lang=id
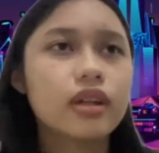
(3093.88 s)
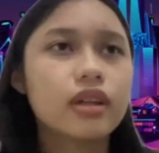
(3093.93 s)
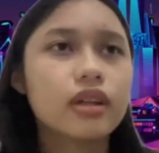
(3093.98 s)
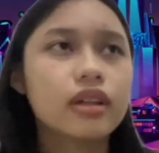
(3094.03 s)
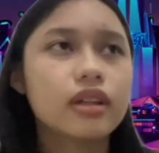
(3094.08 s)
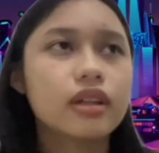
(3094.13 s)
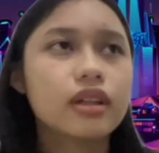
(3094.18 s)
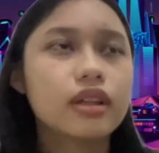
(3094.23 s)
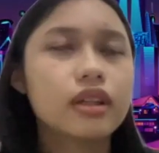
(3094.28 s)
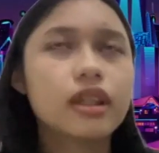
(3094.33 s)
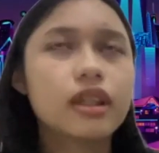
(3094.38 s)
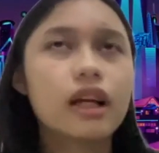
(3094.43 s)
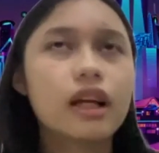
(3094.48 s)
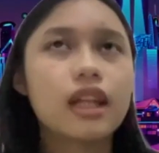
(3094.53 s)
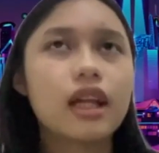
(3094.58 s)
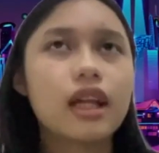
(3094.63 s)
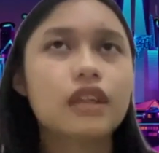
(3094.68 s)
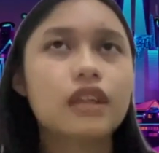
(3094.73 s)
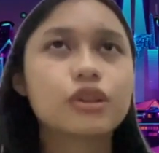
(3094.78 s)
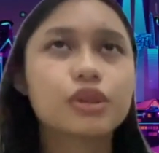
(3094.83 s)
eh, nggak uh,
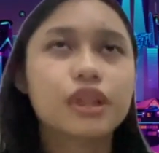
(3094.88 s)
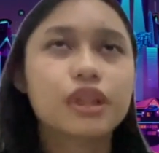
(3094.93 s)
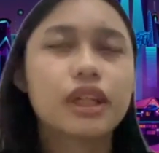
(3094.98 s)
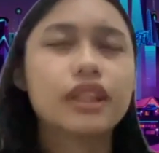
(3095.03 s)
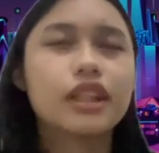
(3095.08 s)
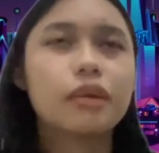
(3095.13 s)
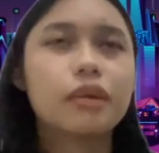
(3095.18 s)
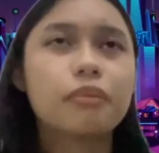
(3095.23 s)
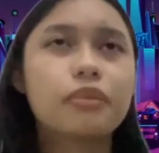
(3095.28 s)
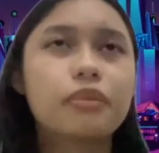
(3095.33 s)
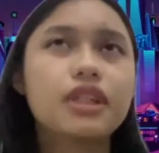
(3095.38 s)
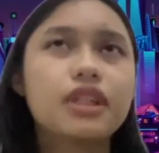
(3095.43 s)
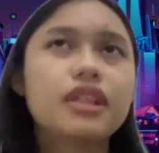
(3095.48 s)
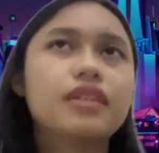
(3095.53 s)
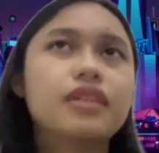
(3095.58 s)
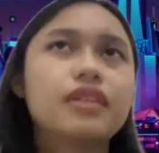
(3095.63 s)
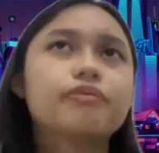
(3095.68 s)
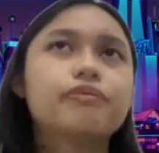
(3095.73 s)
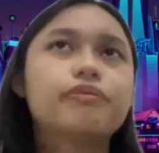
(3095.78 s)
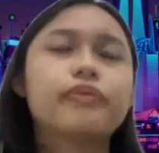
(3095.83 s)
langsung ya tapi
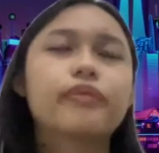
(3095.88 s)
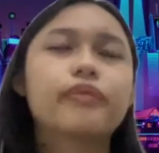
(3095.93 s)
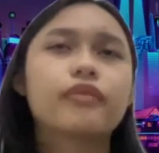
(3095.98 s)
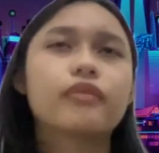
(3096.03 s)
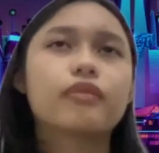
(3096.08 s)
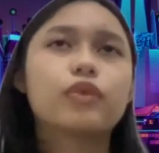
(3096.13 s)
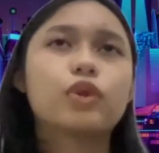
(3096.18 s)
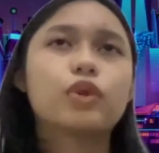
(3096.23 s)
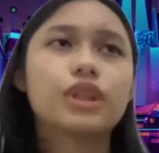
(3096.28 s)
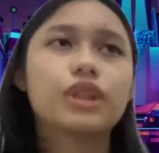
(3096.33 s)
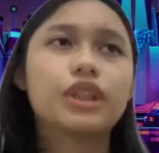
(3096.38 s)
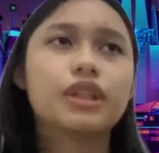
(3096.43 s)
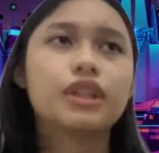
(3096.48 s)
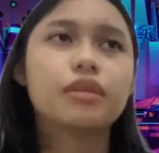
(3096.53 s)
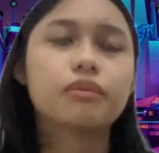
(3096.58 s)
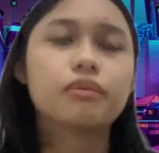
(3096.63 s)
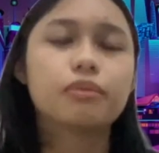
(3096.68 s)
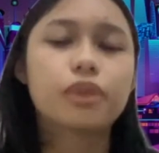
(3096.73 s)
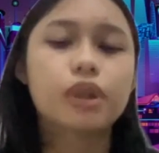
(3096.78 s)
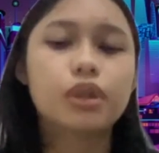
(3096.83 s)
mungkin
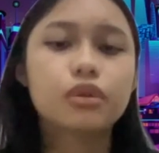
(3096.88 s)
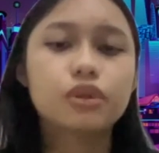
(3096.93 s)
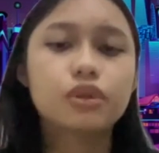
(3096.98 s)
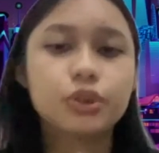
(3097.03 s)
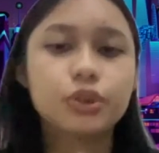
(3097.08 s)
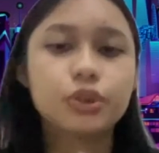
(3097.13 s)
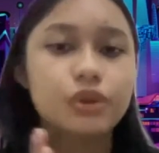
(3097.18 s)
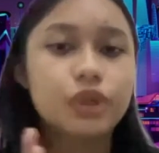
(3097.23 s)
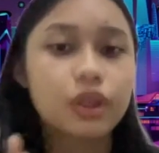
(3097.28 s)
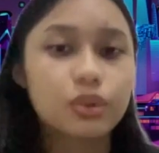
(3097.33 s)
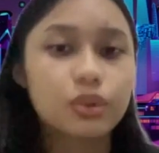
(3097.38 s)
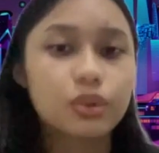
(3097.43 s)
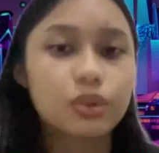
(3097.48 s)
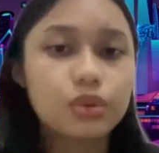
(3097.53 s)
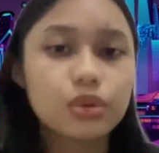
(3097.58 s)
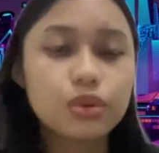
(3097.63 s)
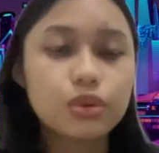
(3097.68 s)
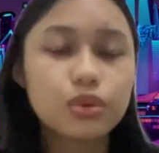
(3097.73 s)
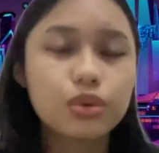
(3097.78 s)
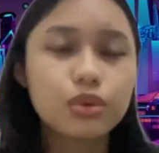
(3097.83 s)
perlu diundang
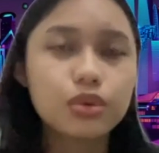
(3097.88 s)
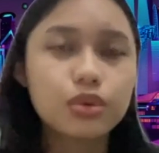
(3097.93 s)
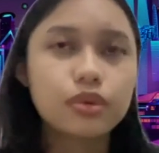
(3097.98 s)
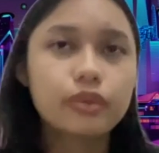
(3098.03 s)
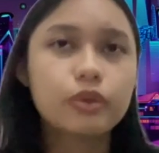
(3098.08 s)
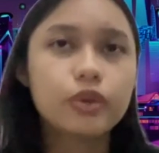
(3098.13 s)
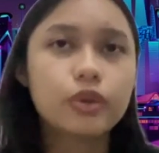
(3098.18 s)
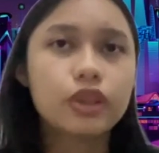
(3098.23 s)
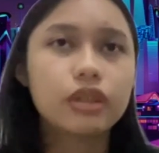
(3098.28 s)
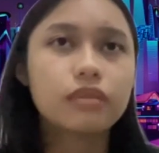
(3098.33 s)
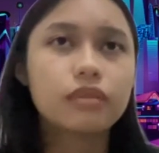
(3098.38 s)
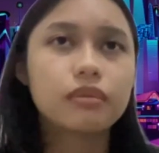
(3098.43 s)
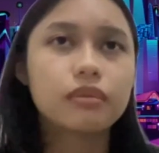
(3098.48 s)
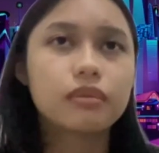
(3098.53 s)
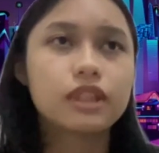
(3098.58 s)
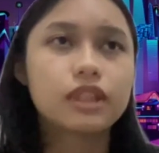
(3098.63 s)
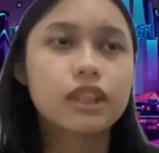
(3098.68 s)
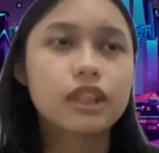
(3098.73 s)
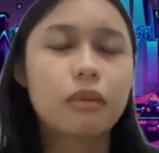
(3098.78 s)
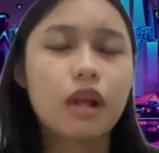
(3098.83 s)
dulu mungkin
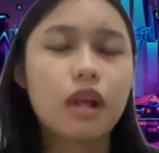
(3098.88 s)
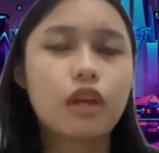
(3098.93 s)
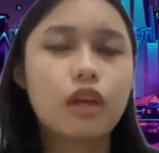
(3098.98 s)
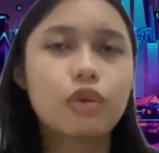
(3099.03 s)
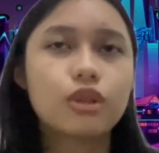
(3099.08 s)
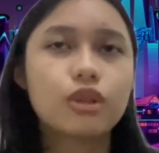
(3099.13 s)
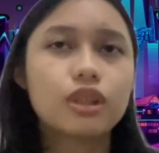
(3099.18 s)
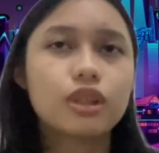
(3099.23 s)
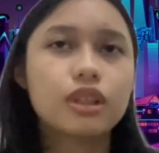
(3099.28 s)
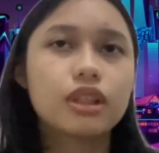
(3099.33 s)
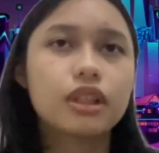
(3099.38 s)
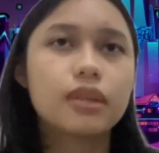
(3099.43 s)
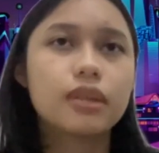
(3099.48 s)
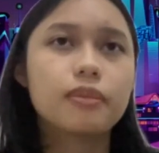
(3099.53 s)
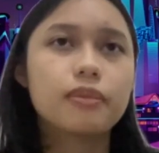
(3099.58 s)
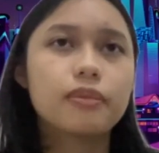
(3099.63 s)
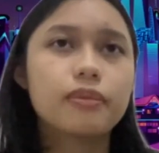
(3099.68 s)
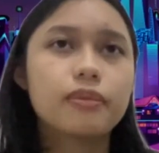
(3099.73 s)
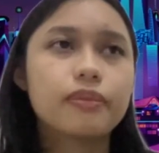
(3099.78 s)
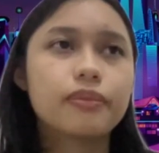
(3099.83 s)
bisa melalui tim
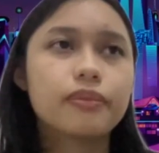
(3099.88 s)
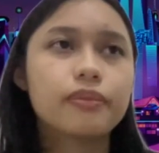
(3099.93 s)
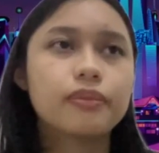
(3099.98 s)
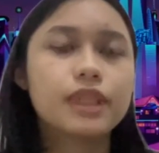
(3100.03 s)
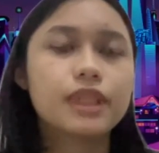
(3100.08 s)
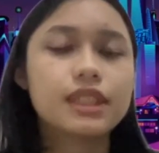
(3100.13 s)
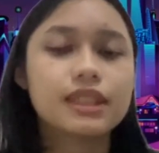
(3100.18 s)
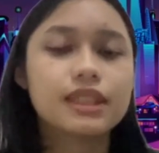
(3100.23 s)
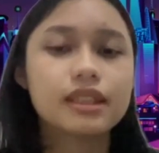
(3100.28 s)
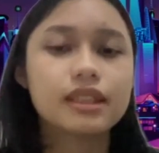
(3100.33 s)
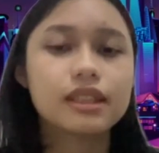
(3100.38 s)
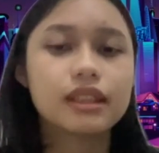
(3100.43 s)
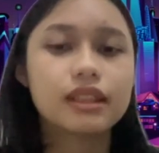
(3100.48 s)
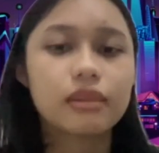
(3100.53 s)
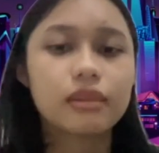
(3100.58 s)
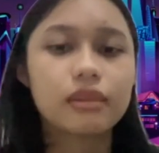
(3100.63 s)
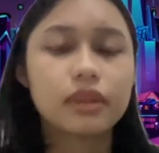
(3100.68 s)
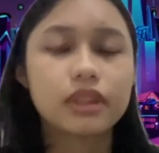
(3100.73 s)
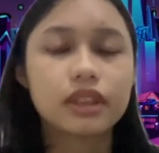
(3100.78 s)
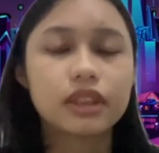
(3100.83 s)
bisnis ya
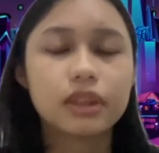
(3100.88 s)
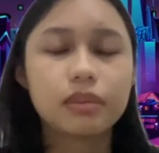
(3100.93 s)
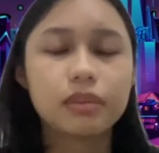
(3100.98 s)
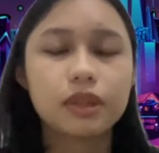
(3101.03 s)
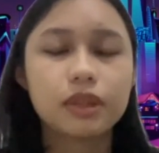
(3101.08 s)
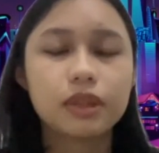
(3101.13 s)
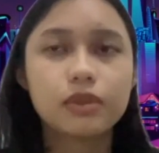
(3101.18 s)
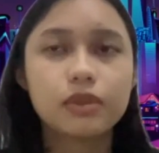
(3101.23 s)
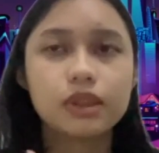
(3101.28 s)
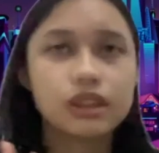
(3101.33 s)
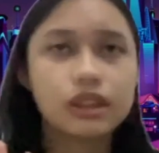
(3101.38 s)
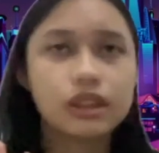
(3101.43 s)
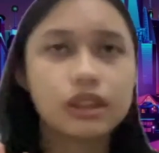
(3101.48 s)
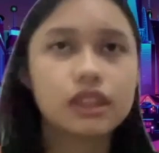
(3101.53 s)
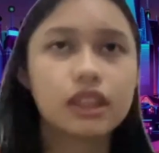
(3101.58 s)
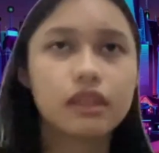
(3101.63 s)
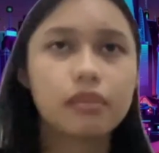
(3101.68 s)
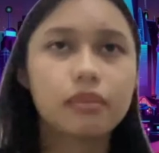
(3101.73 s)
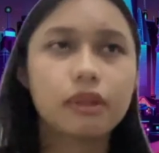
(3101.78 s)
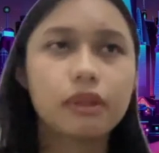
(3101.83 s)
biasanya tim bisnis
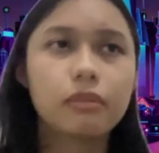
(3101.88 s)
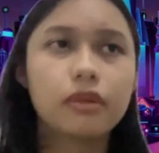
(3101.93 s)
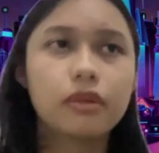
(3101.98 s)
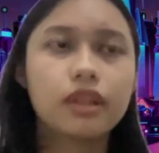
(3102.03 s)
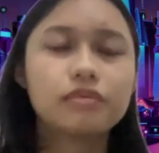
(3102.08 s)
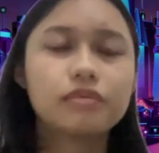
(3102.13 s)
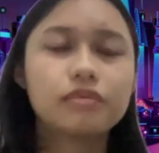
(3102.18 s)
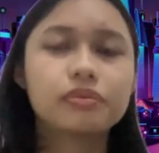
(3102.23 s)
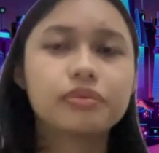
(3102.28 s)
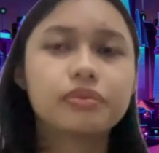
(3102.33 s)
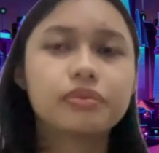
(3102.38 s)
yang memang